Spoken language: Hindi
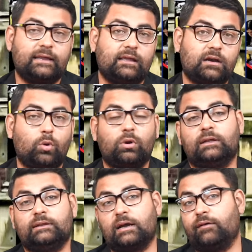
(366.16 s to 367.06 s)
देखिए राहुल
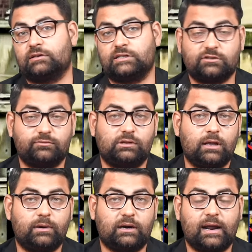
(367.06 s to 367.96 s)
गांधी का वर्चस्व
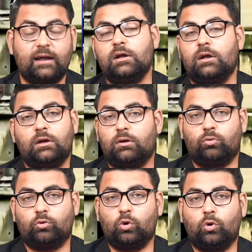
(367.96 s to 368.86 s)
इतना बढ़ रहा है
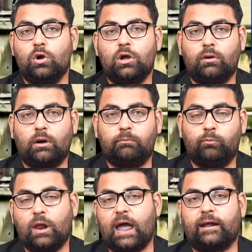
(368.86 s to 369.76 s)
उनको
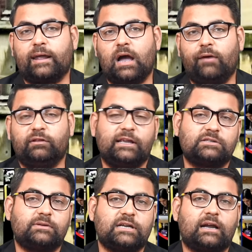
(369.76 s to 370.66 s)
बुलाया गया
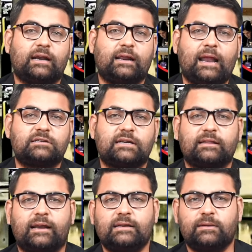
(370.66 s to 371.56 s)
विदेश में जाकर के लेक्चर
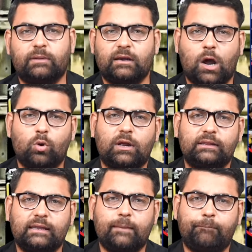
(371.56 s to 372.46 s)
दे रहे हैं जबकि राहुल
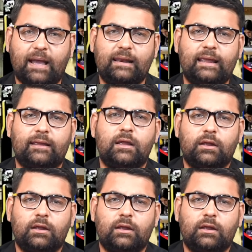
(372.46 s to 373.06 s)
गांधी के पहले